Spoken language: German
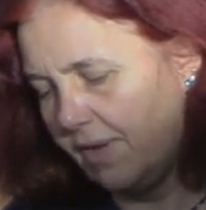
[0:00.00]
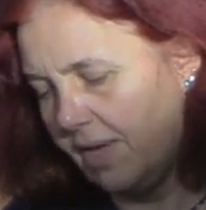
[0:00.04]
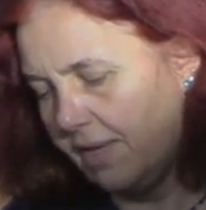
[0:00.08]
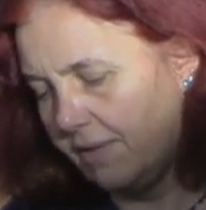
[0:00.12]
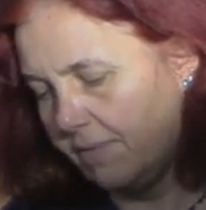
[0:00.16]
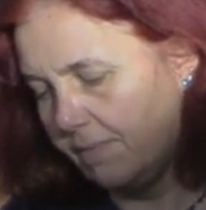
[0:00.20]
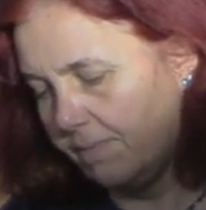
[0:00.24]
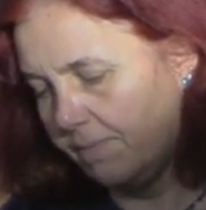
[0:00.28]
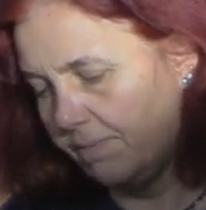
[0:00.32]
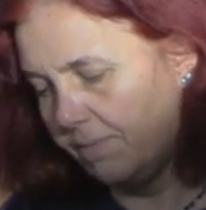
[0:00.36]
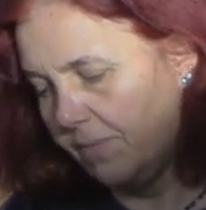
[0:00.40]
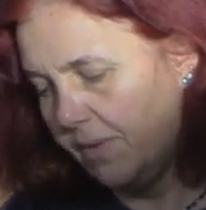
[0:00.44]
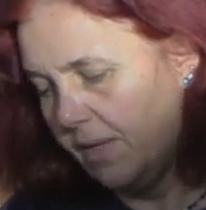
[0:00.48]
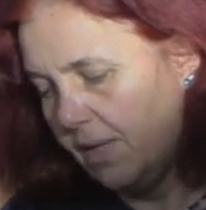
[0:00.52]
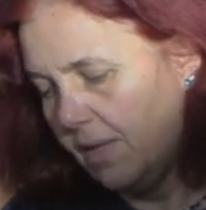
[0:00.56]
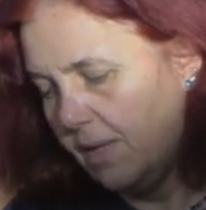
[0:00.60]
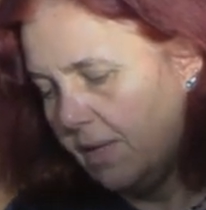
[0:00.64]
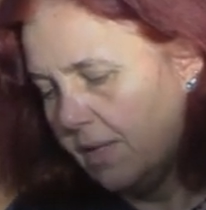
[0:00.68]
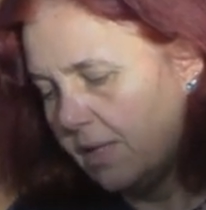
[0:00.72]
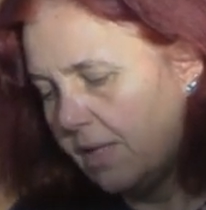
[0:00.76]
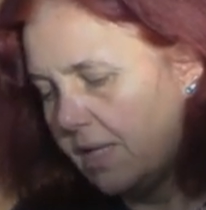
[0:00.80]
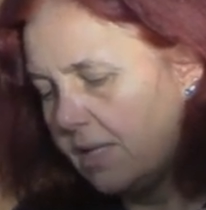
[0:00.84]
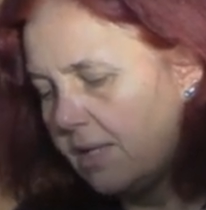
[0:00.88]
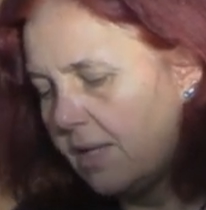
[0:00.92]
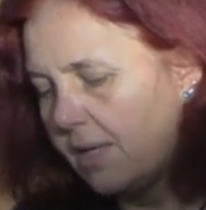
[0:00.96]
Wir
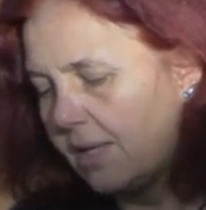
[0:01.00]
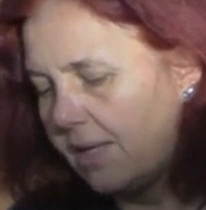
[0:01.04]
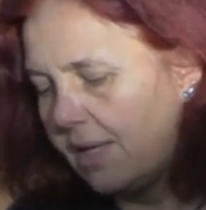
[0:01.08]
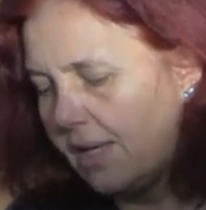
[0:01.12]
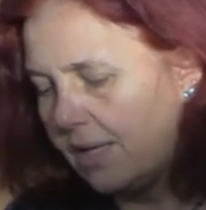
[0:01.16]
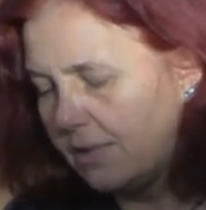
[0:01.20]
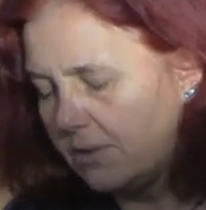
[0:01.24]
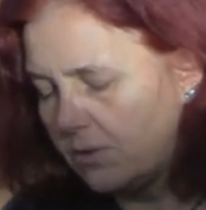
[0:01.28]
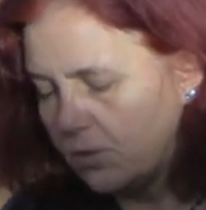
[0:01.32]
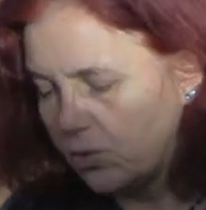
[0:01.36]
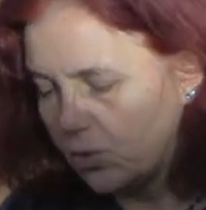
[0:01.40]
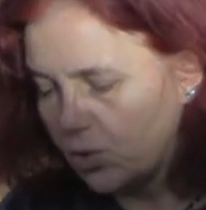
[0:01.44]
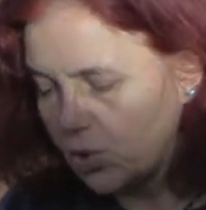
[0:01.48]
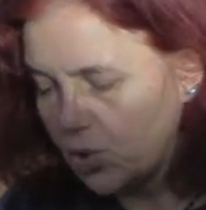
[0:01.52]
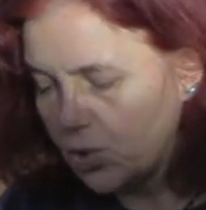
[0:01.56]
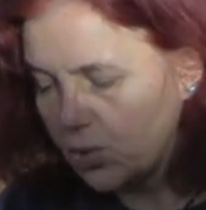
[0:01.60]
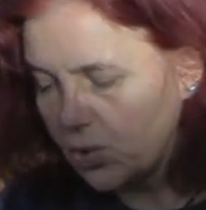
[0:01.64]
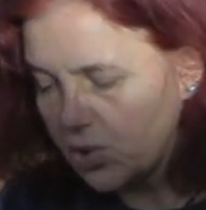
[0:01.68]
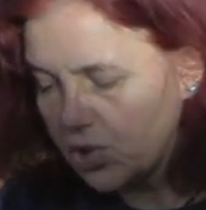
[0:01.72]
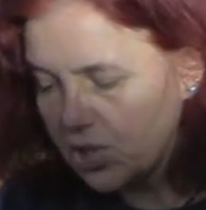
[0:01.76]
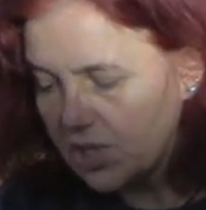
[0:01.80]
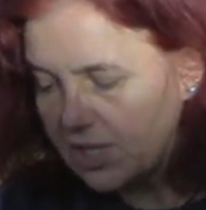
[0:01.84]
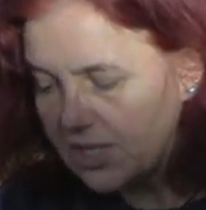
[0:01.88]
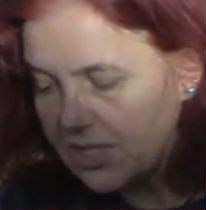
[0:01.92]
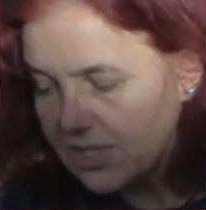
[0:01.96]
hatten Kindergärten und
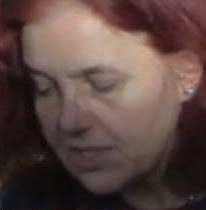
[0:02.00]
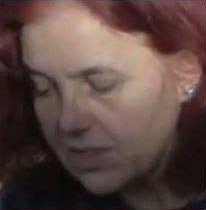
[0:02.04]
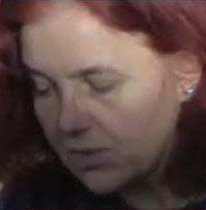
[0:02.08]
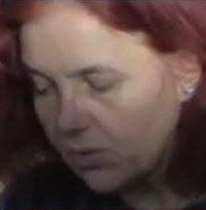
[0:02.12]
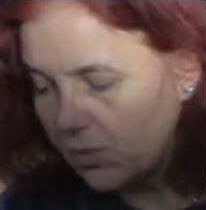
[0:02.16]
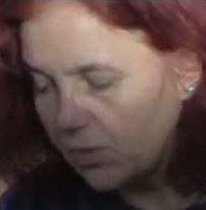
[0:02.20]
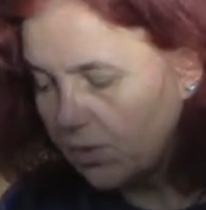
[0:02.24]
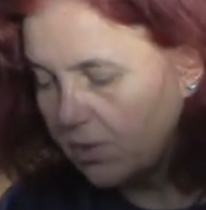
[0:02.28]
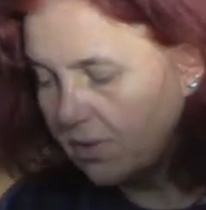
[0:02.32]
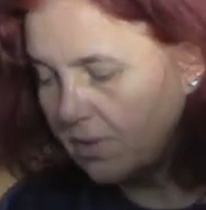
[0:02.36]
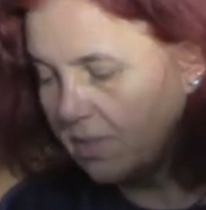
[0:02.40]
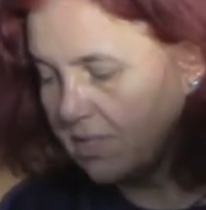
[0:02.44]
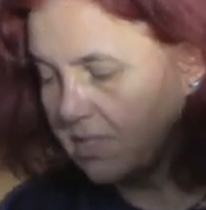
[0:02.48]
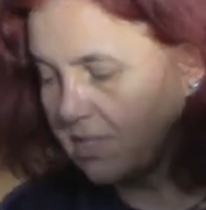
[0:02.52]
Schulschließungen,